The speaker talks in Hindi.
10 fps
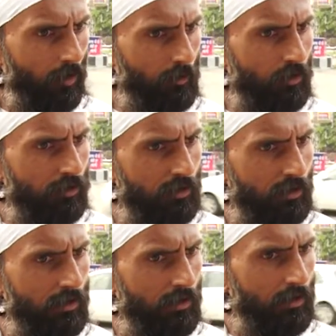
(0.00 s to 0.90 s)
ऑलमोस्ट
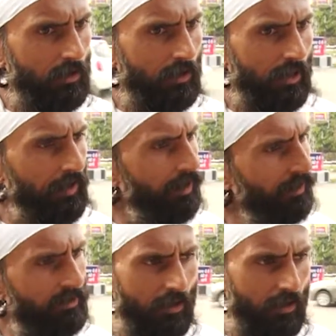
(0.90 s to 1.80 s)
इंडिया
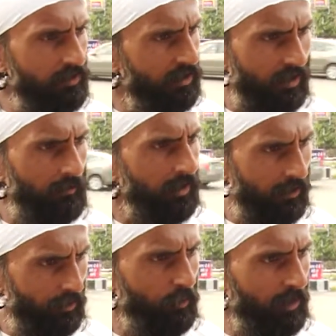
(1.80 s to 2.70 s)
के सारे जगह
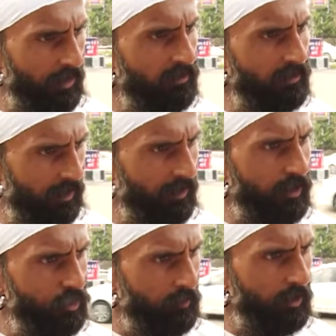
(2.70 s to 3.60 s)
मैंने घूमा है सारे
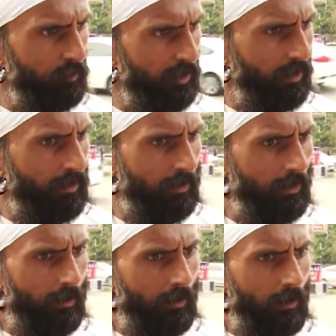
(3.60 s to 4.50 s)
राज्यों में घूमा है
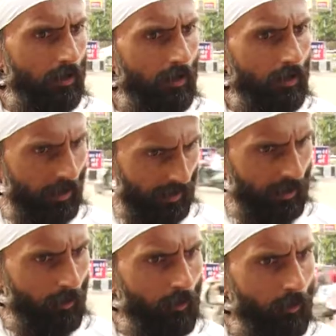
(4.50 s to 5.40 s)
आ,
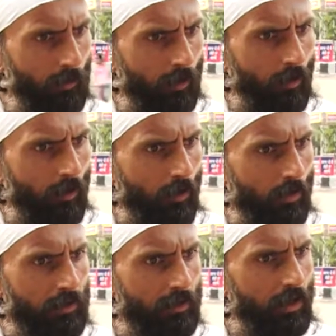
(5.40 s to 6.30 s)
गया हूँ
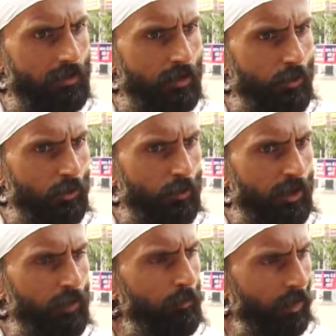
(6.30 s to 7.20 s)
और ऐतिहासिक
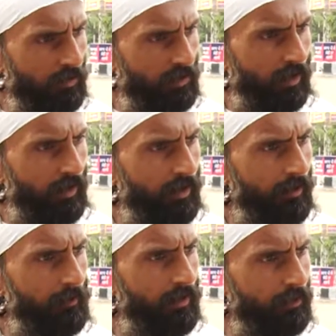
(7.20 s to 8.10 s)
गुरुद्वारे तो बहुत सारे
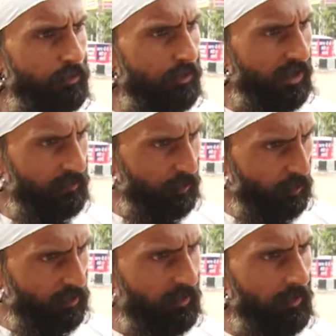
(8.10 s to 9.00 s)
हैं सुल्तानपुर
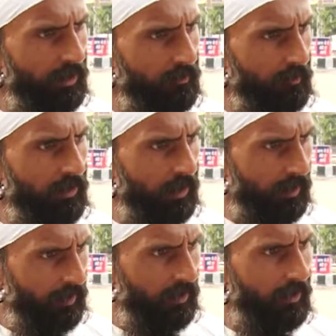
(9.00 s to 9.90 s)
लोधी में ही बेबे
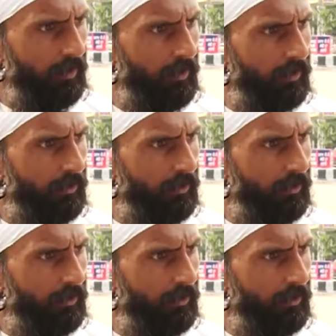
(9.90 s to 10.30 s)
नानकी का